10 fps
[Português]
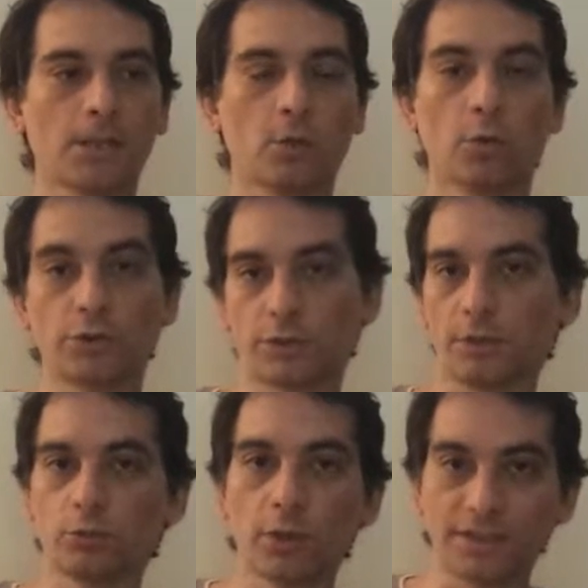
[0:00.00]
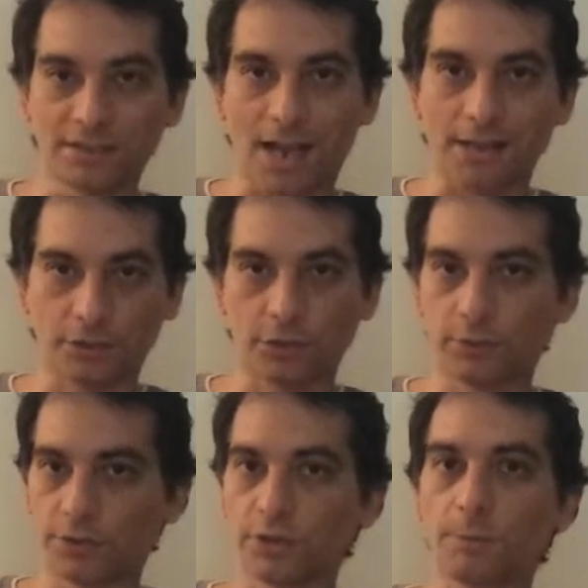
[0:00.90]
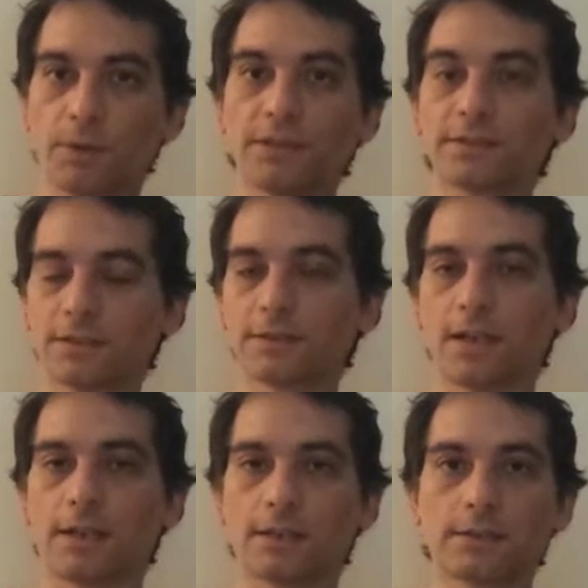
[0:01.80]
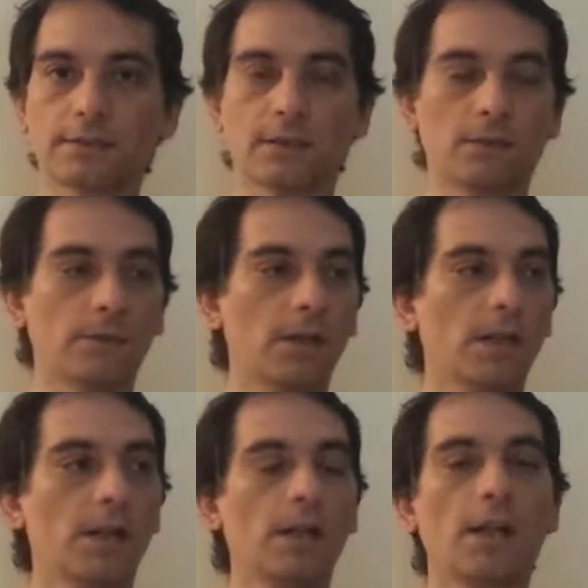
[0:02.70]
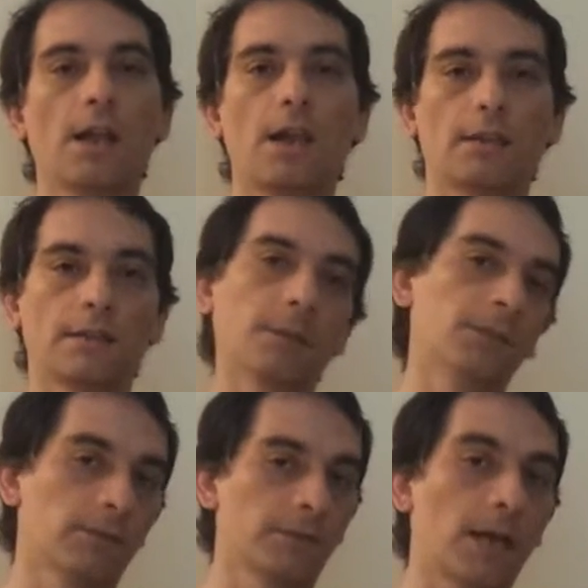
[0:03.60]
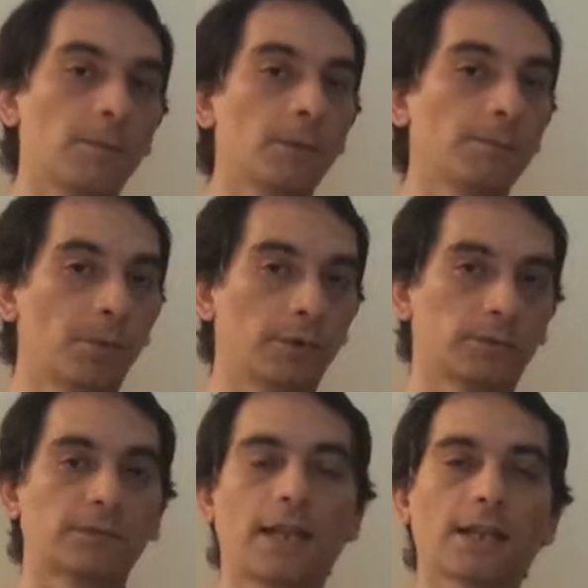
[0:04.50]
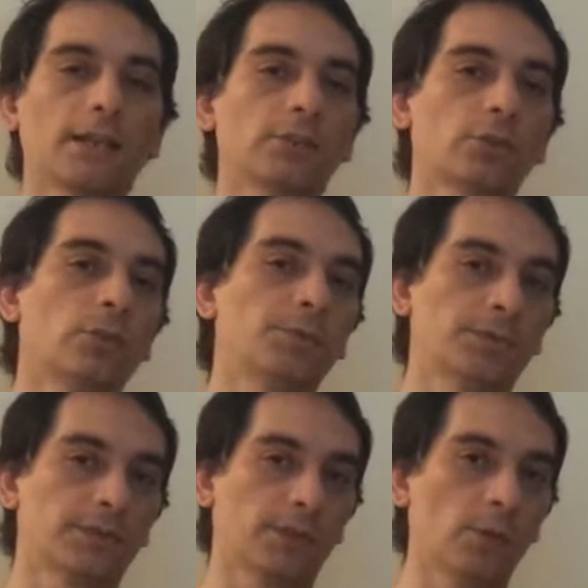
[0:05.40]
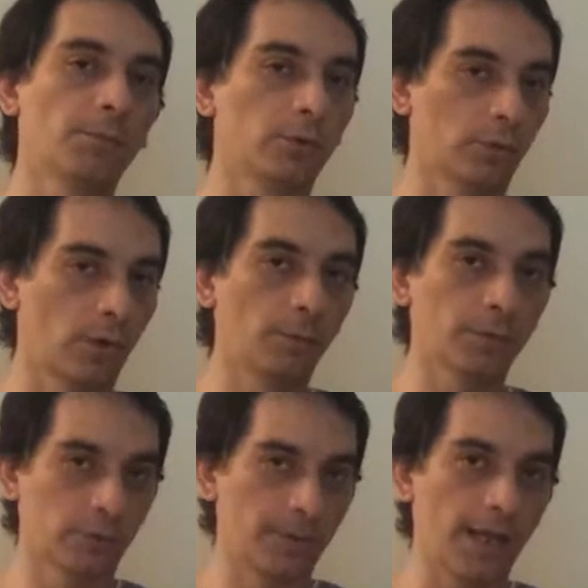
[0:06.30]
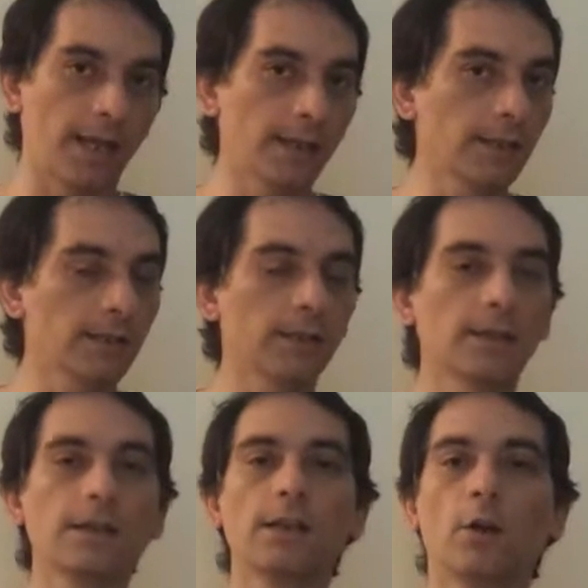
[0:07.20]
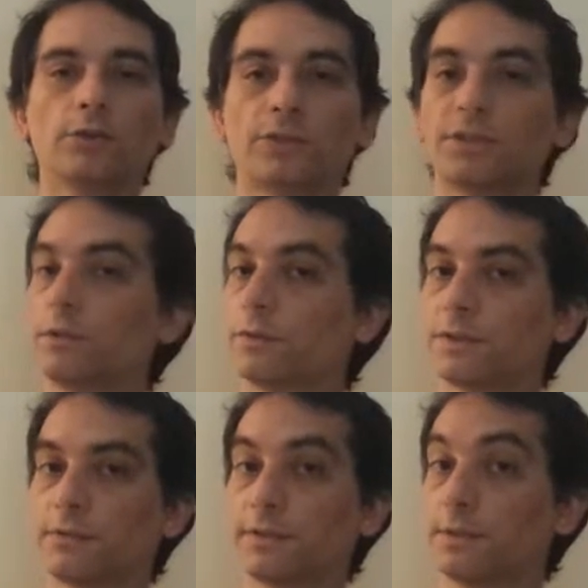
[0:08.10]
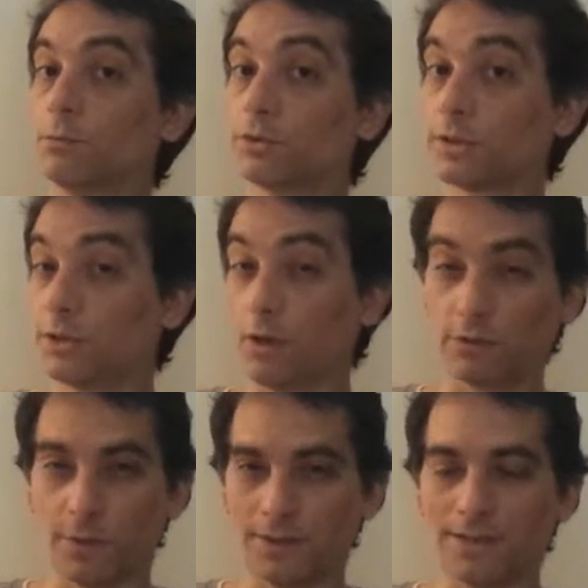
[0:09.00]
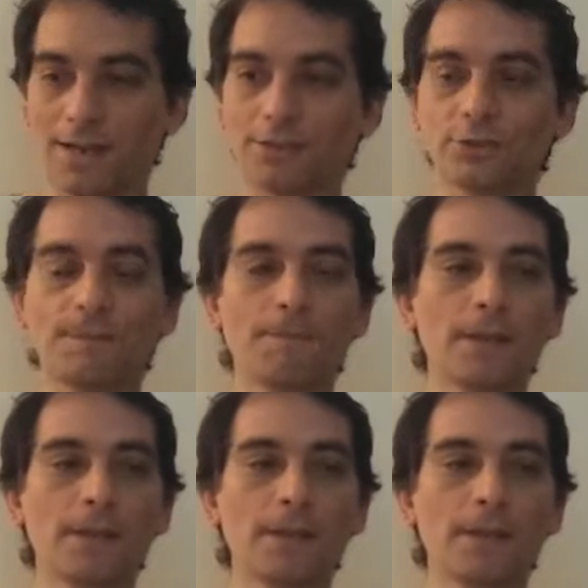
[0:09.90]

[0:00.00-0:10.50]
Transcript: Hoje eu tenho dois sites que vocês já podem acessar, que são www.tecnicasdecomposição.com.br onde eu ensino você a fazer músicas de alta qualidade.